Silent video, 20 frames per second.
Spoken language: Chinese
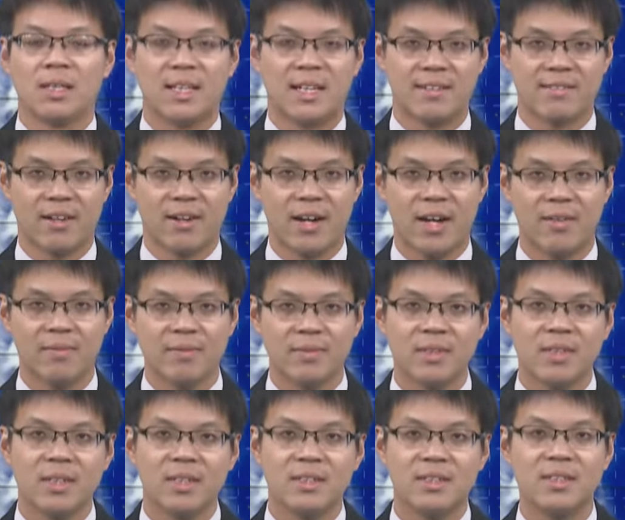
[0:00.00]
大家早安，
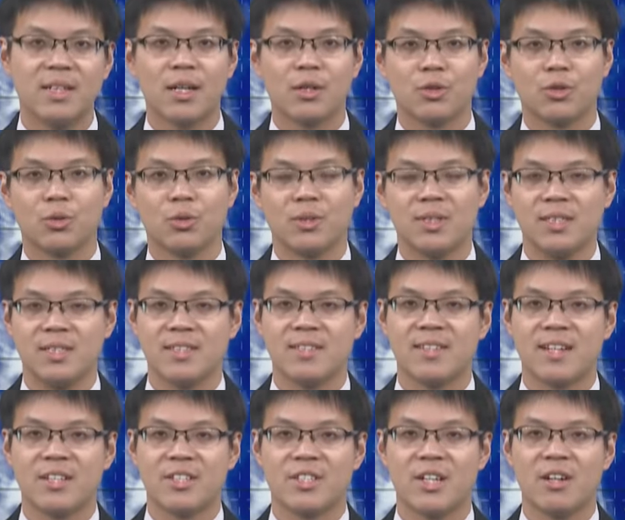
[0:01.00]
气象署已
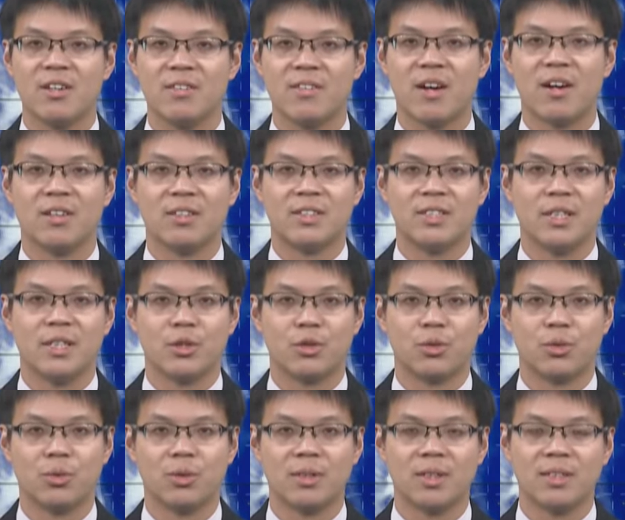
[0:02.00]
经在稍早解
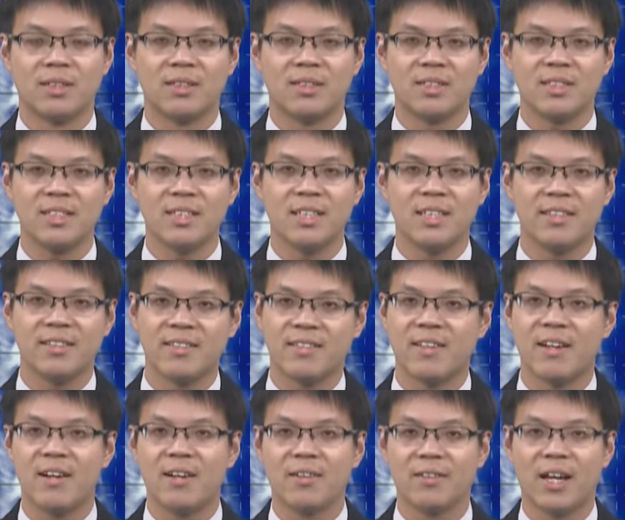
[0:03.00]
除了今年第
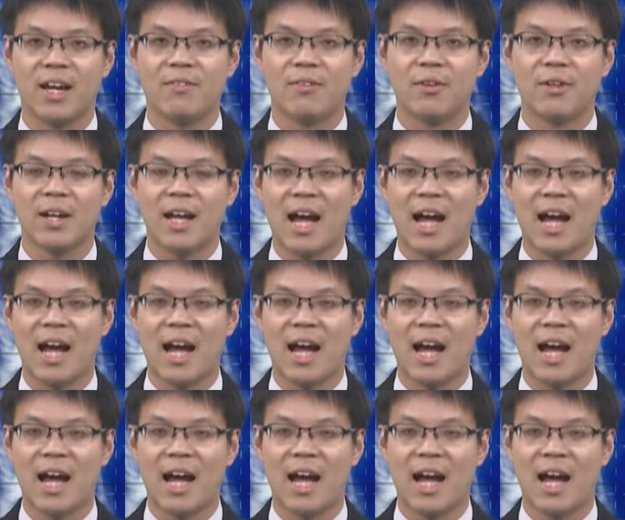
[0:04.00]
三号台风“